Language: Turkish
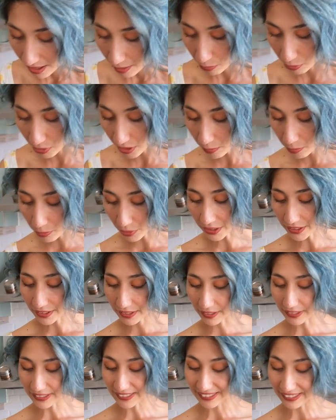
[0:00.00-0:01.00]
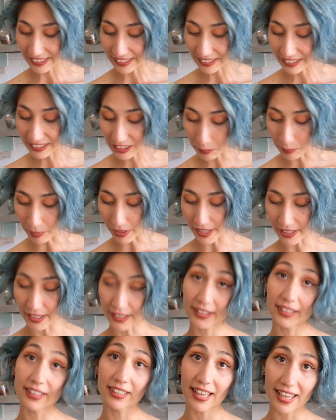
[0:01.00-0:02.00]
Buna bu arada istediğiniz
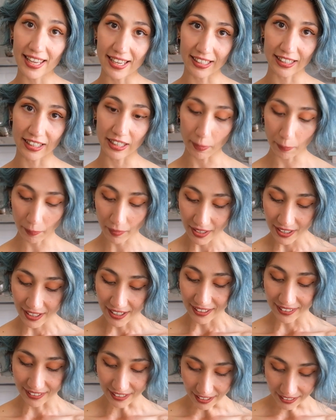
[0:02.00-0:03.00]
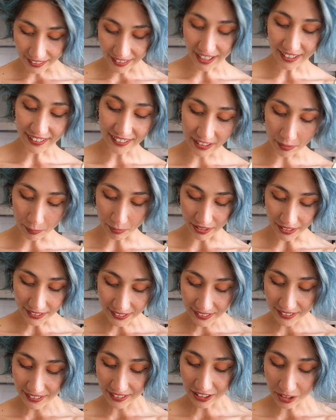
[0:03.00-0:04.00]
baharatları ekleyip
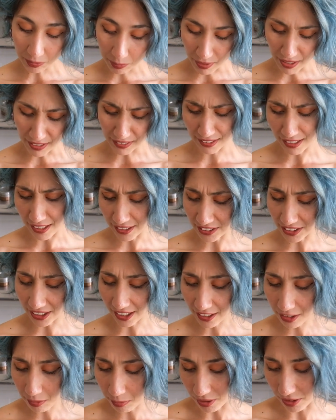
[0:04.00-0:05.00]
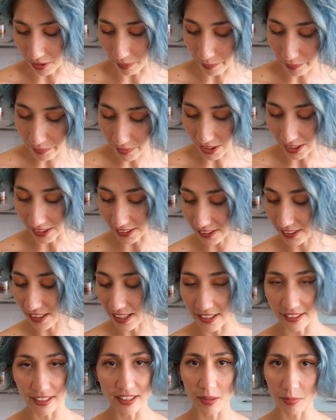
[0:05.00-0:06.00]
tatlandırabilirsiniz. Ben tercih etmedim. Aslında
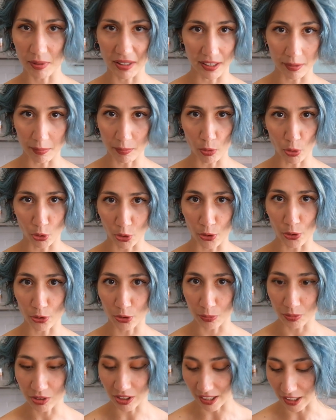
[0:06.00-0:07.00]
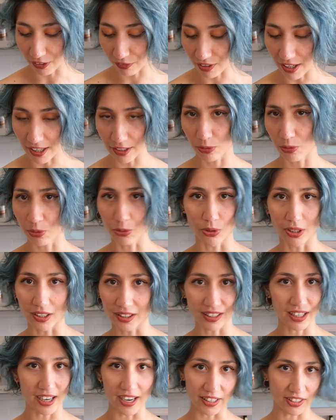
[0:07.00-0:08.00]
edebilirim. Gördüğüm tariflerde yoktu.
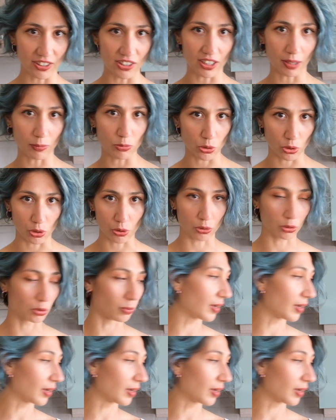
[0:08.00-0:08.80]
Hatta edeceğim çörek otu